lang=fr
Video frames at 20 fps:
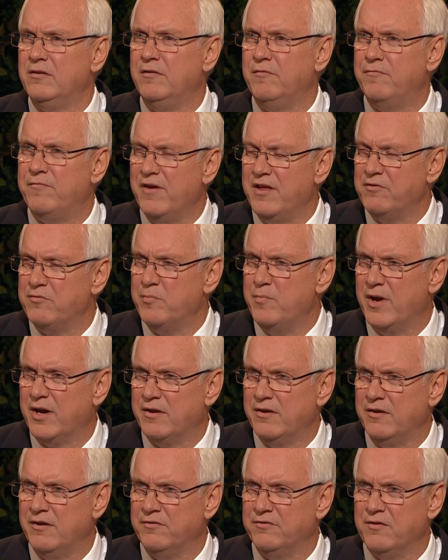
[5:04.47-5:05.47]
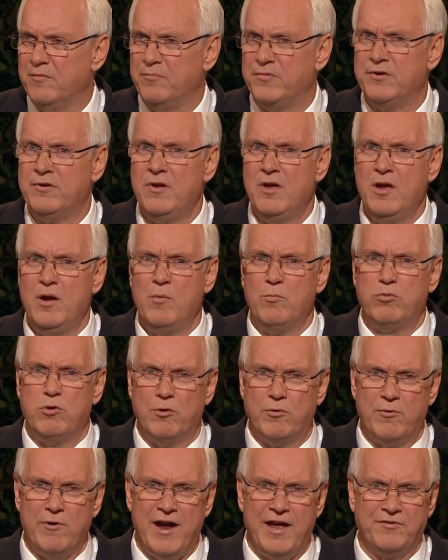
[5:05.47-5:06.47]
les mécanismes de défense,
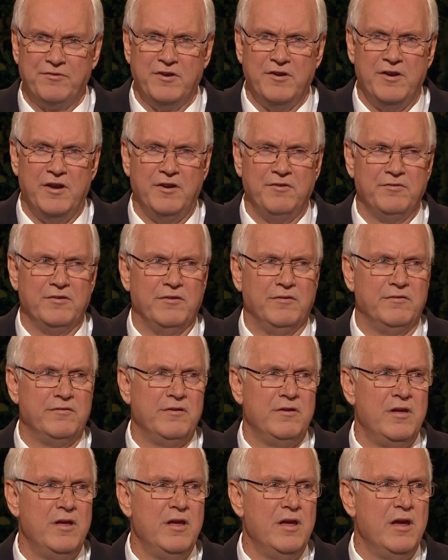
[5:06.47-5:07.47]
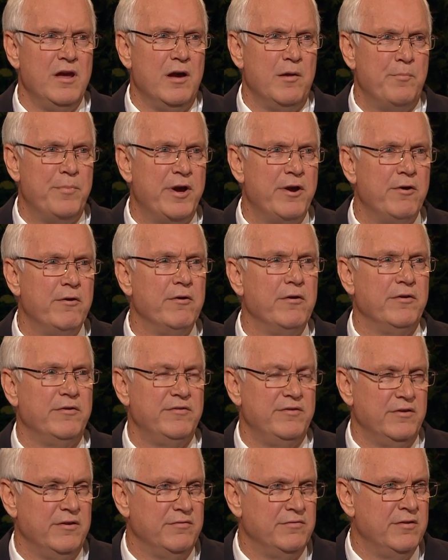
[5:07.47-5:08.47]
la temporisation,
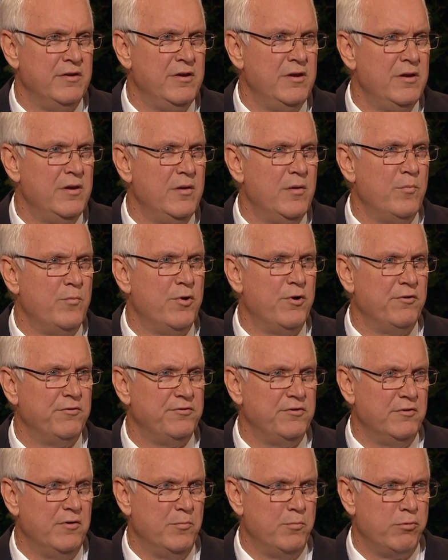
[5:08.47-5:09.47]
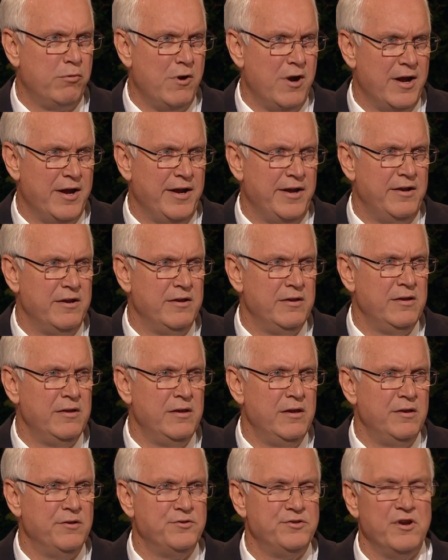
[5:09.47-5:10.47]
les apparences, l'orgueil
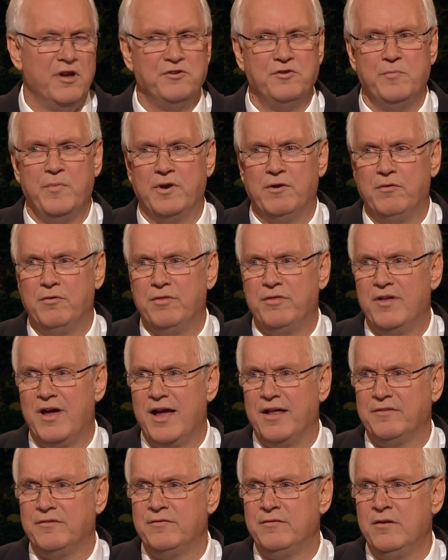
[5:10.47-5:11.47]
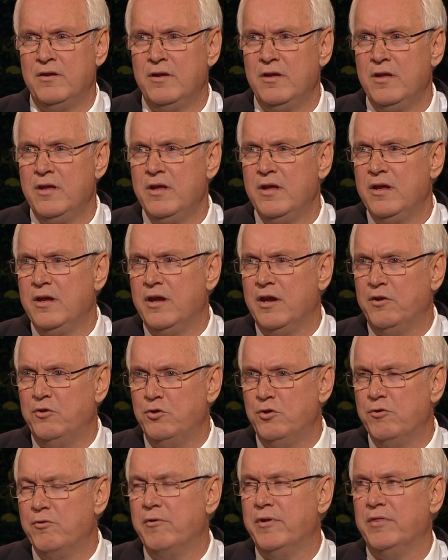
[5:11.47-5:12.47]
personnel, les jugements
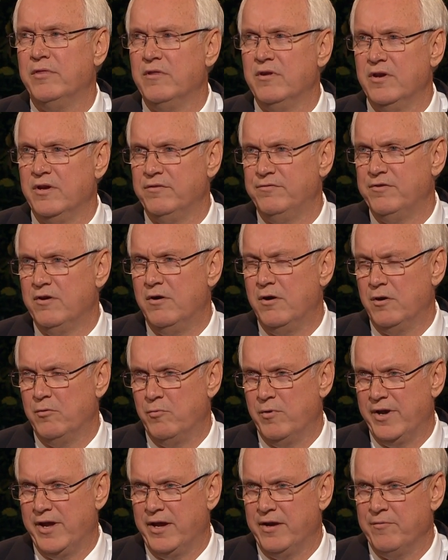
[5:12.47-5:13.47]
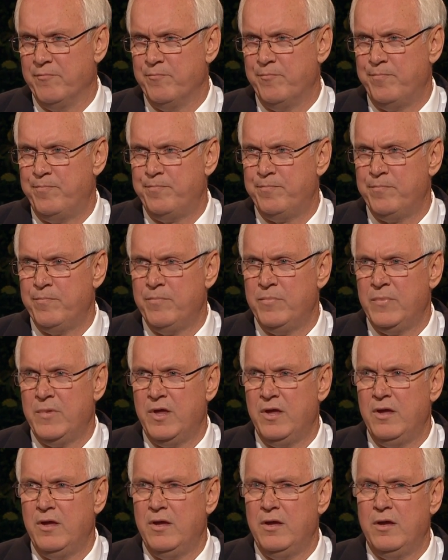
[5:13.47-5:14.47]
et la volonté de n'en faire qu'à
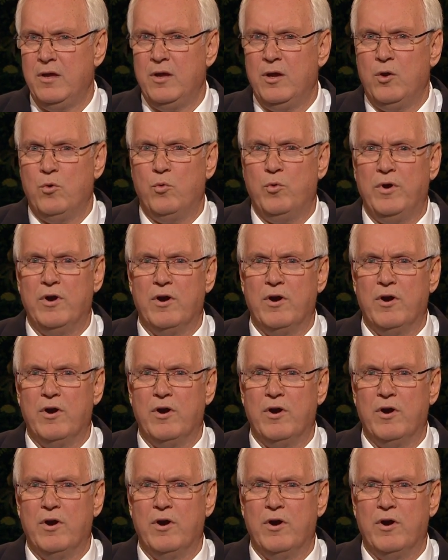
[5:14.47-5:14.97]
notre tête.